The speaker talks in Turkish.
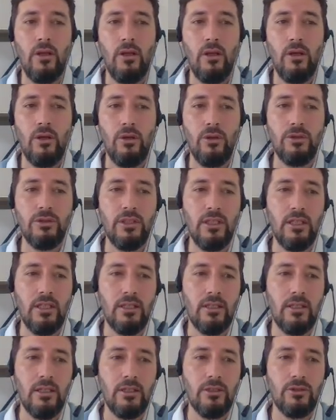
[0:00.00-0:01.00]

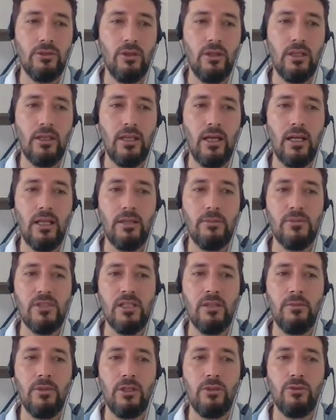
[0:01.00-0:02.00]
Öncelikle şöyle
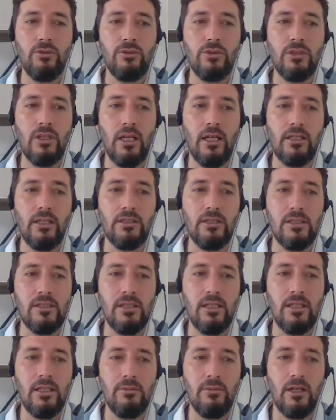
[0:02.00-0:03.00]
kendimize bir üçgen
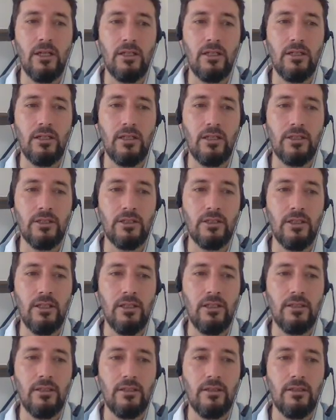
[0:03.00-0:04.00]
çizelim
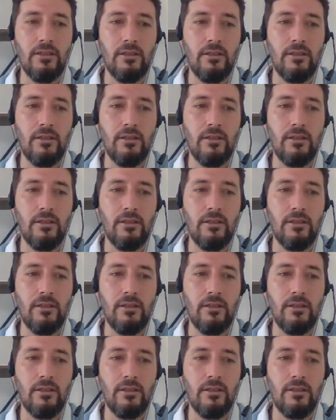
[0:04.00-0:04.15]
arkadaşlar.